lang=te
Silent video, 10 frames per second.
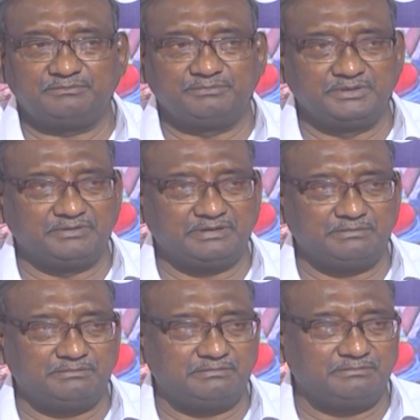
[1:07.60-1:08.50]
మేము
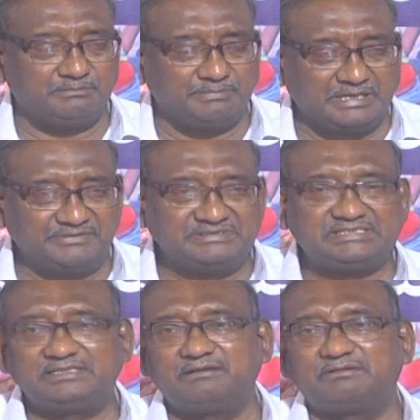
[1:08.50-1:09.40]

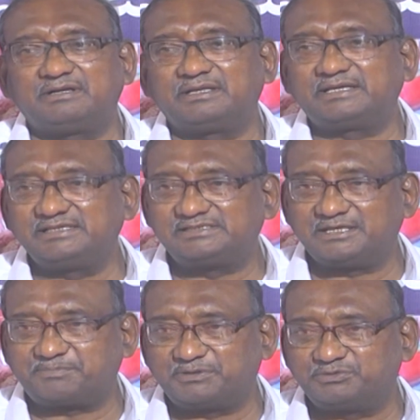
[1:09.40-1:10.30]
భావించేది ఏమిటంటే
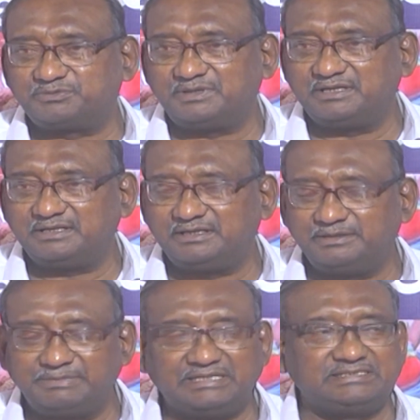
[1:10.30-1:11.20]
కేసీఆర్ ప్రభుత్వాన్ని
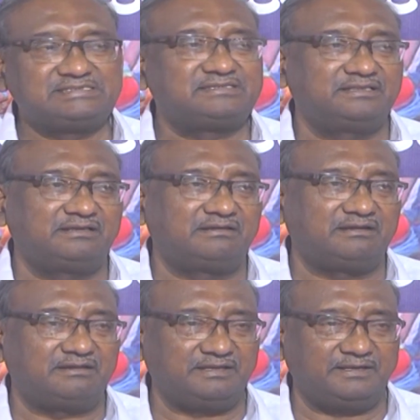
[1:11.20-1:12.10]
డిమాండ్ చేసేది
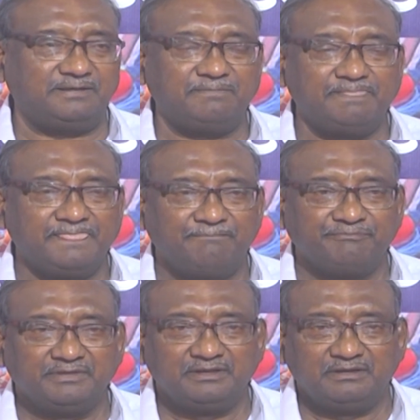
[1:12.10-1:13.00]
ఏంటంటే
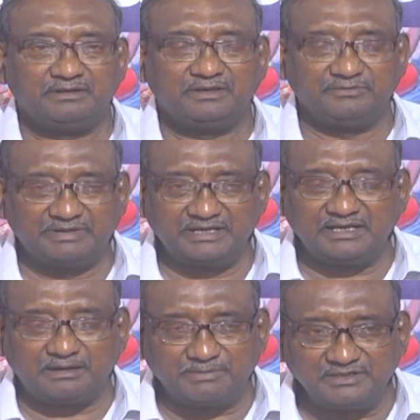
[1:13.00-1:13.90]

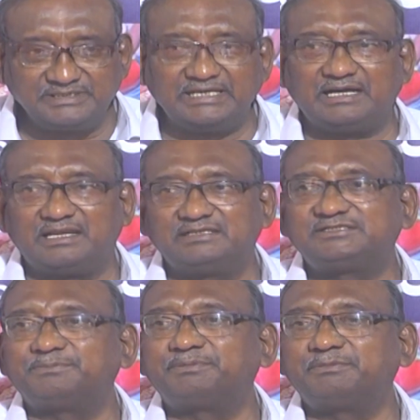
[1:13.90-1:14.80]
ఇవన్నీ అమలు చేయాలని
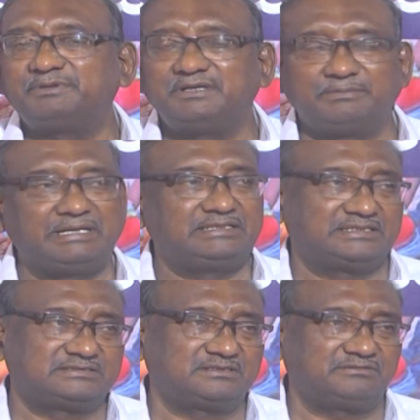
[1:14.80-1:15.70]
చెప్పి మేము డిమాండ్
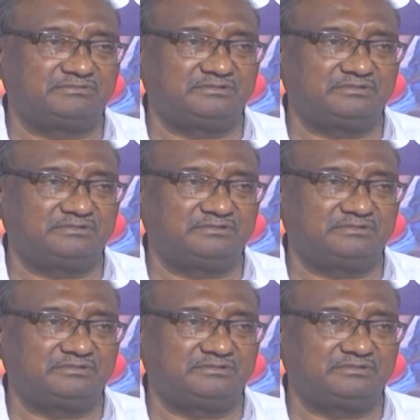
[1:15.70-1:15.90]
చేస్తాం